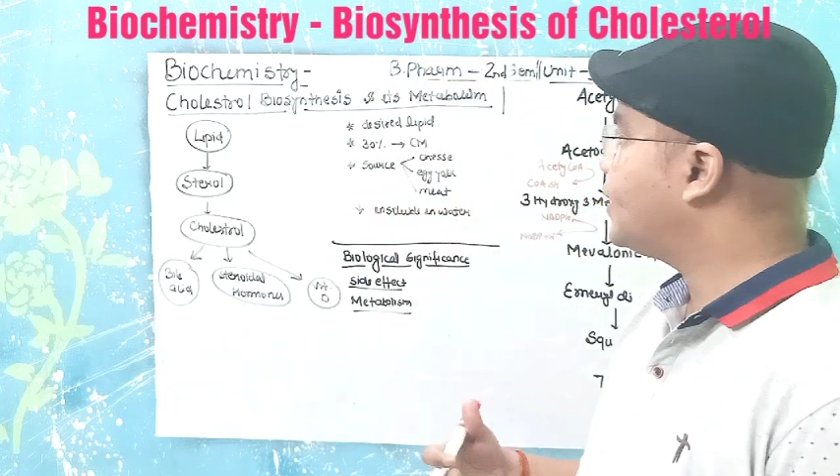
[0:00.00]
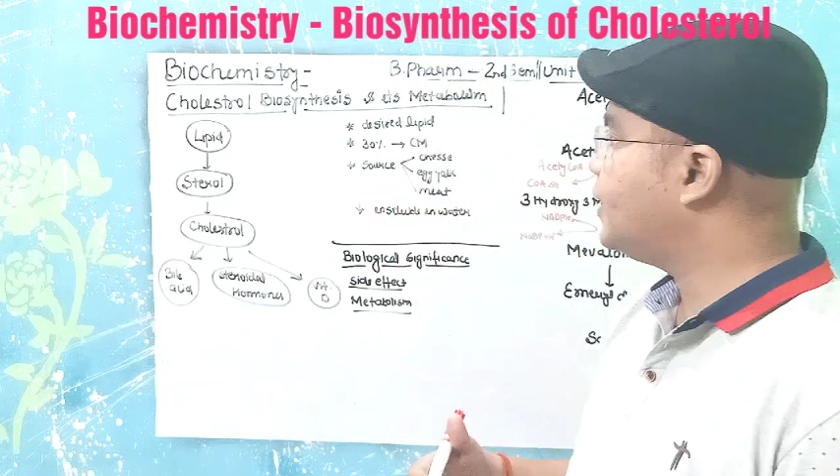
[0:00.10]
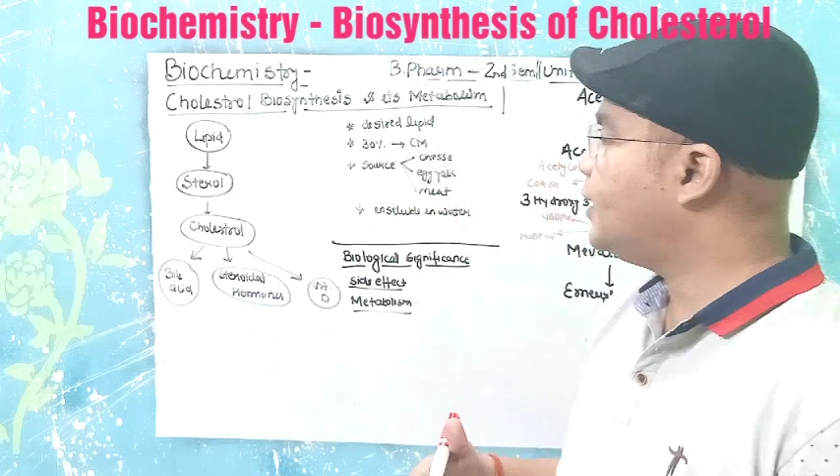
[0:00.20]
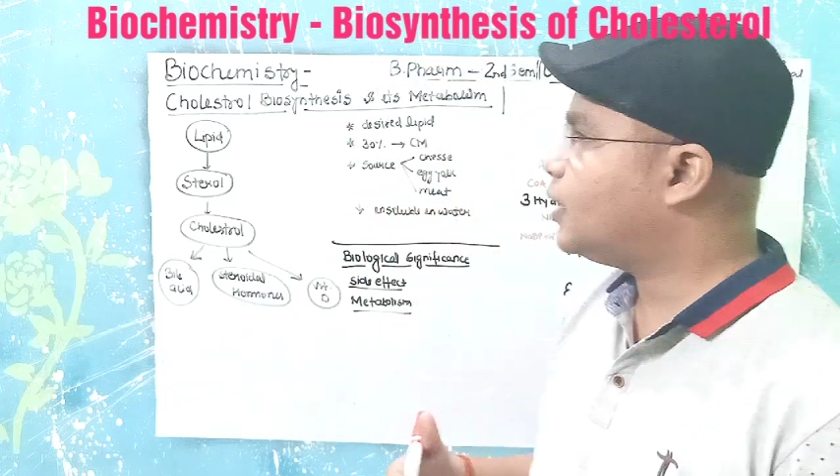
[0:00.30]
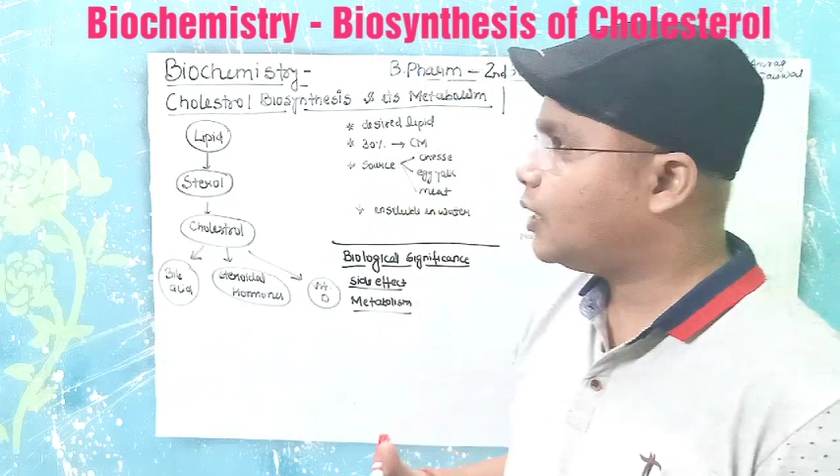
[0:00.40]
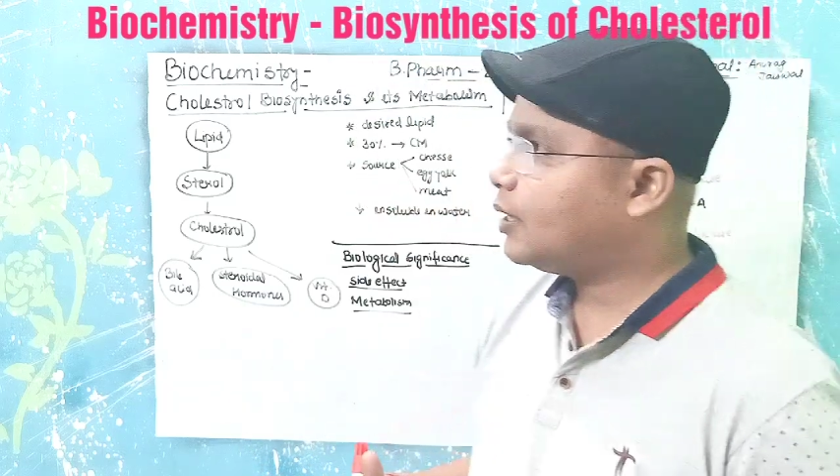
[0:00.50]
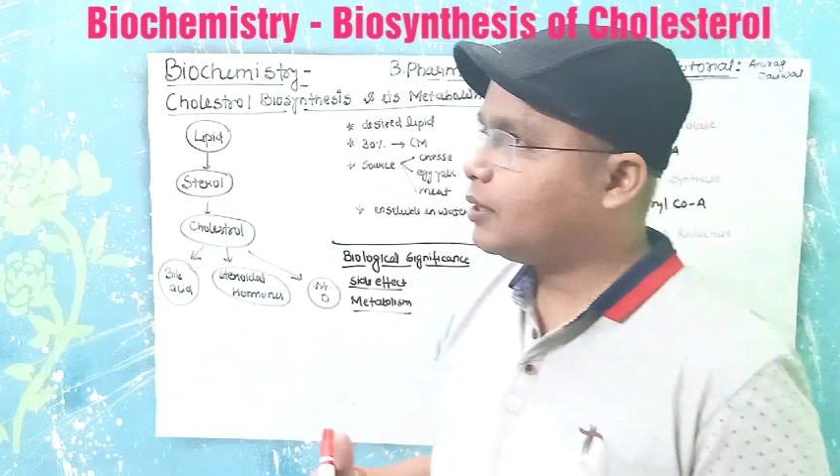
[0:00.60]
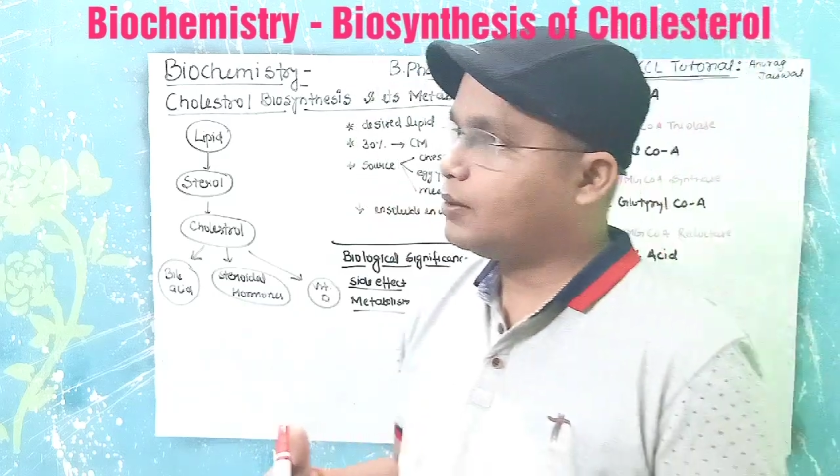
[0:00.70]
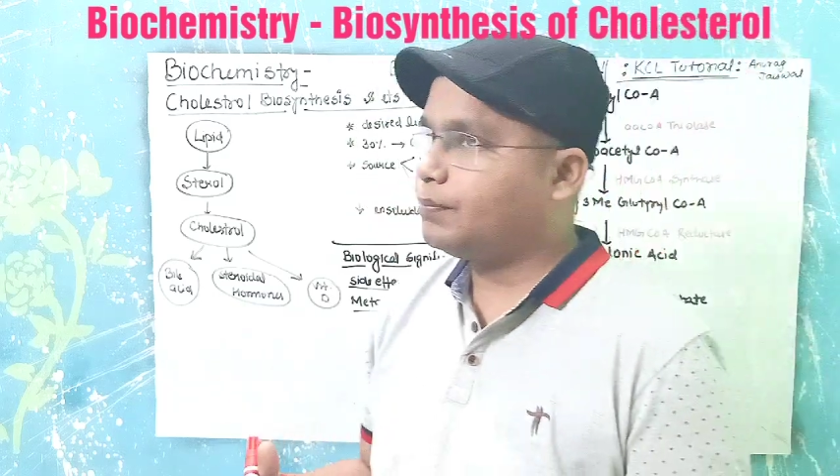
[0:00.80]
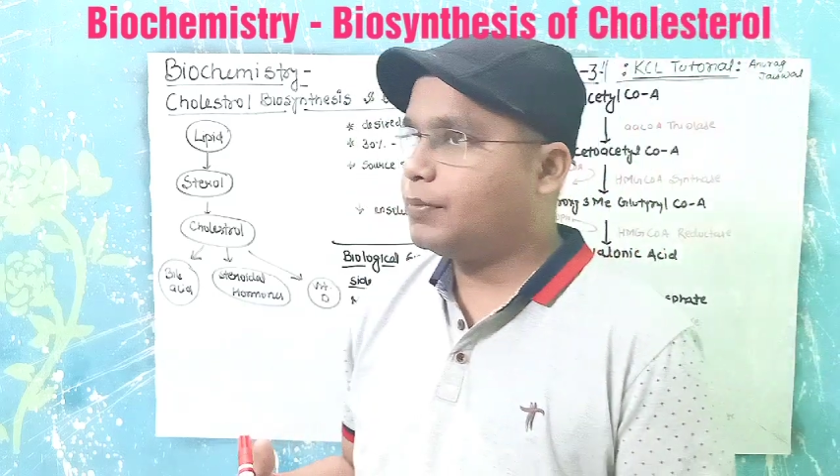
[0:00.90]
कि आ,
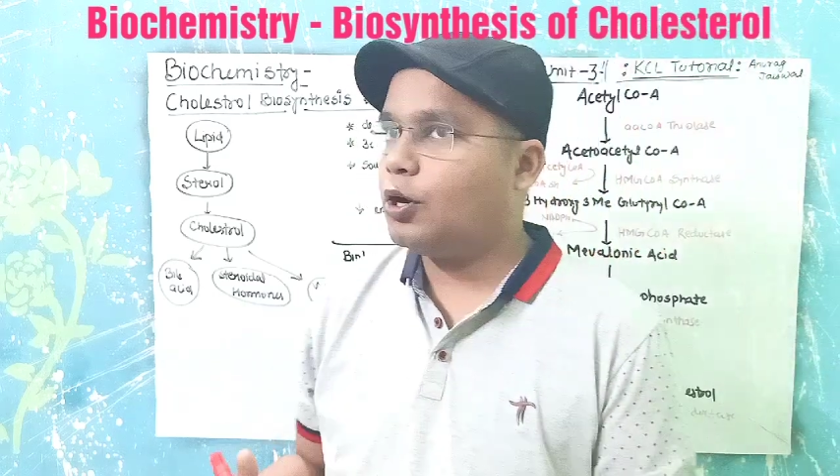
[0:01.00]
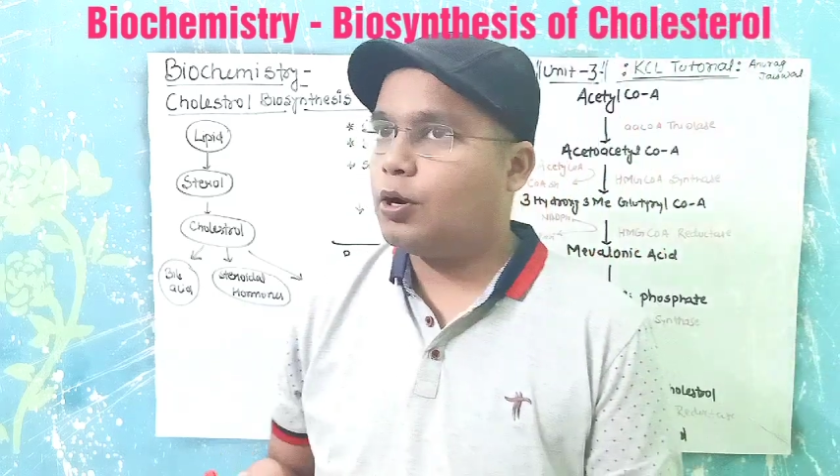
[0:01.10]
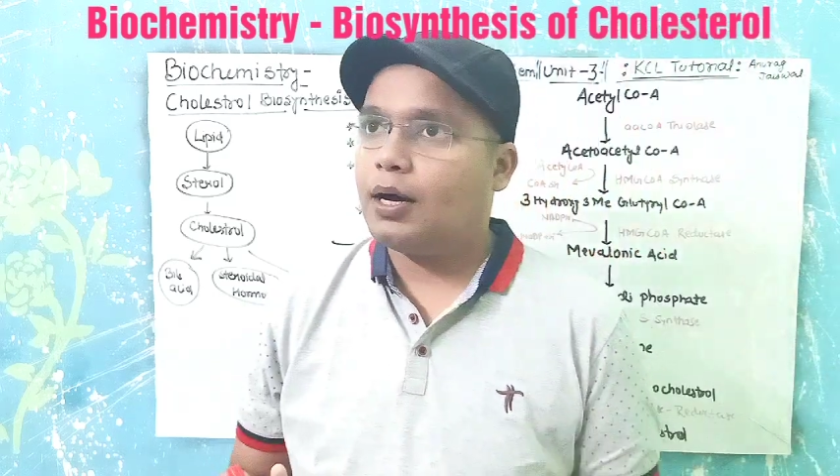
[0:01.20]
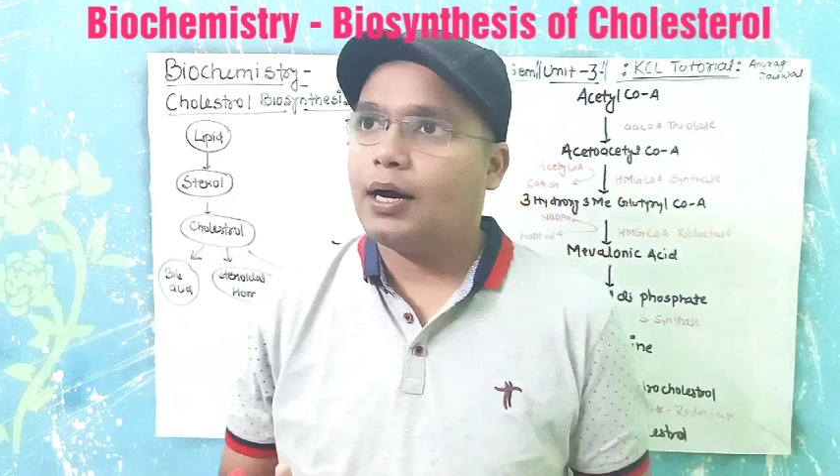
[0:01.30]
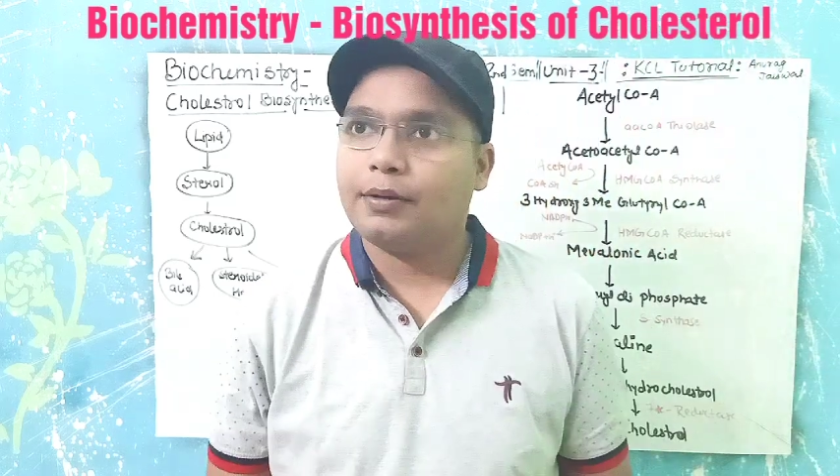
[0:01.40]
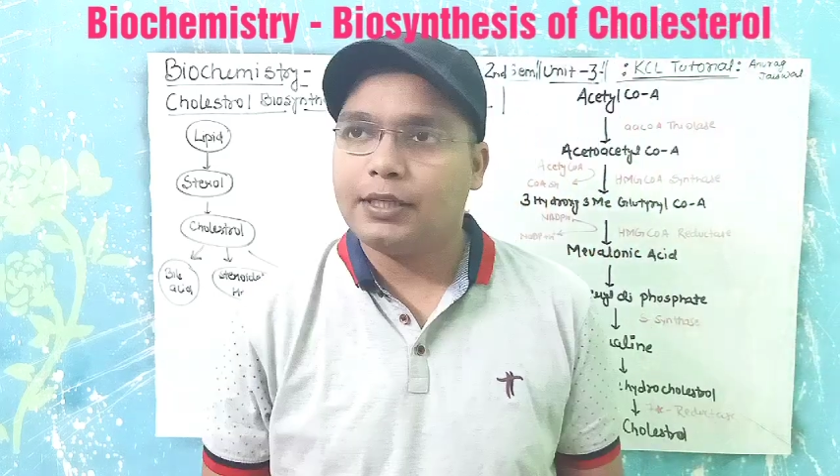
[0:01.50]
आ,